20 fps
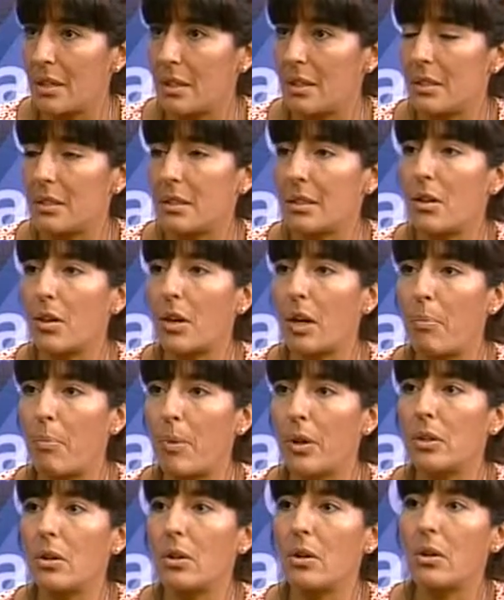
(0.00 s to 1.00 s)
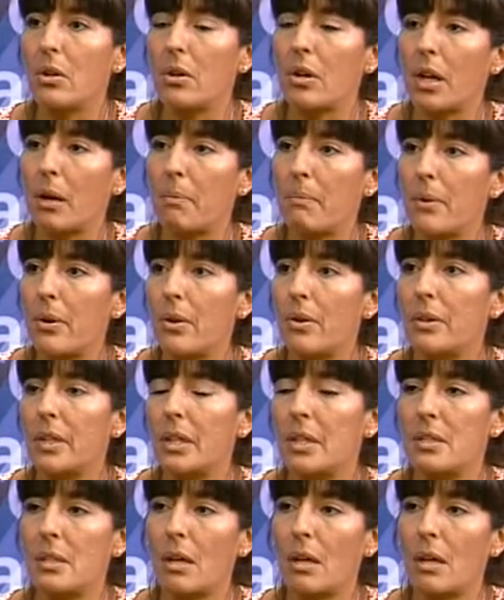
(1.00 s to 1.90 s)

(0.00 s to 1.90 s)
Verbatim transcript: de si corresponde o no corresponde,